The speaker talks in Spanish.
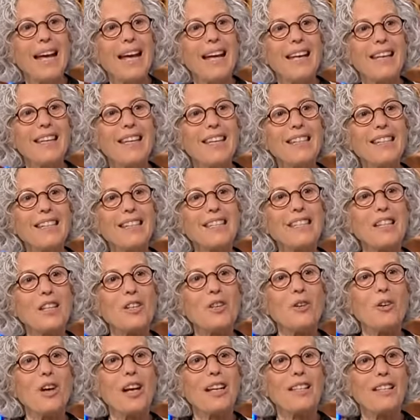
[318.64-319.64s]
Y ese si
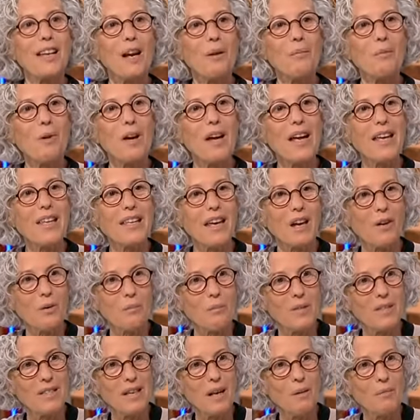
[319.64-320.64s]
no la salvo a ella, no
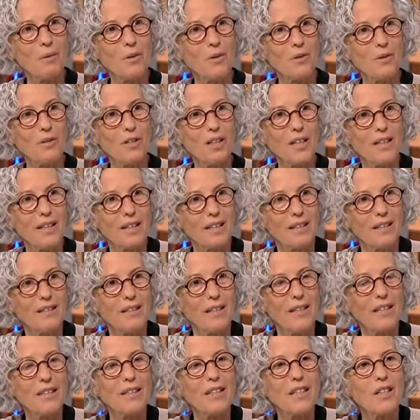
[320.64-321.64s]
me salvo yo, quiere
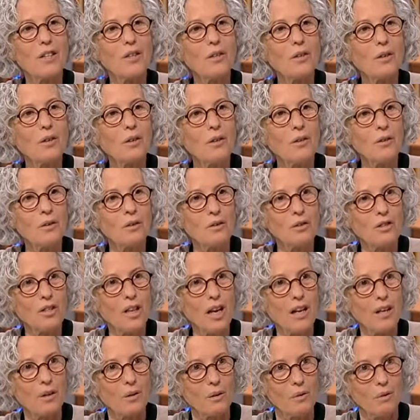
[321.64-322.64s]
decir, si yo no
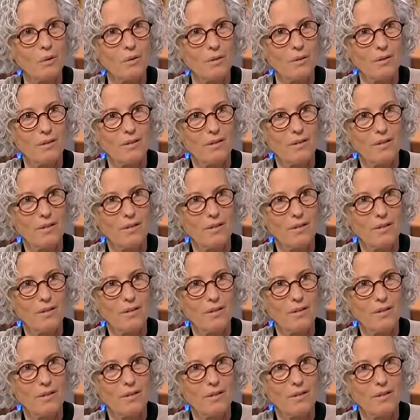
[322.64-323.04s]
saco